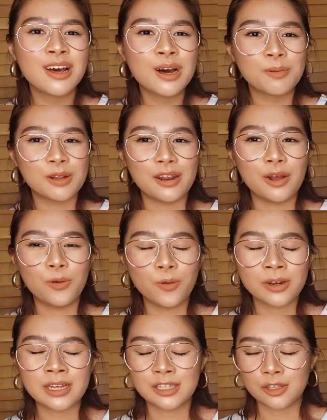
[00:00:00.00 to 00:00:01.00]
เพราะเราอุ๊บ
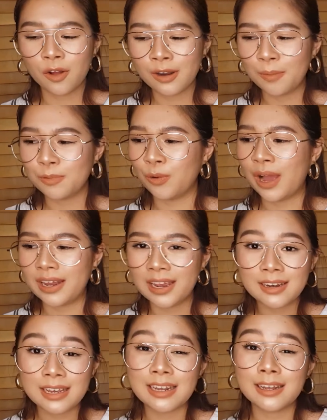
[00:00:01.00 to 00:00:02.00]
เนี่ยจะต้องทำทุกงานให้
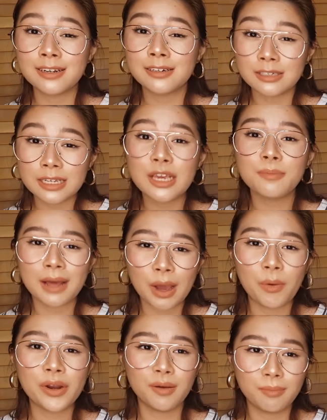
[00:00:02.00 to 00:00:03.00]
ดีนั่นคือที่มา
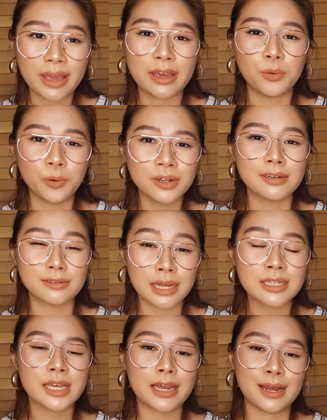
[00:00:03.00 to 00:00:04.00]
ว่าทำไมอุ๊บถึงตั้
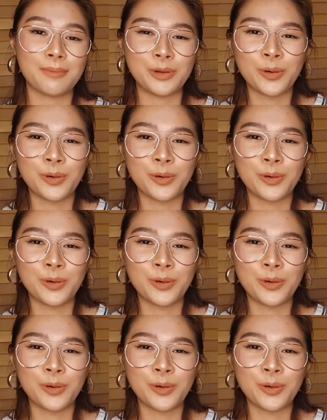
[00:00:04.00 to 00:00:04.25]
งใจทำ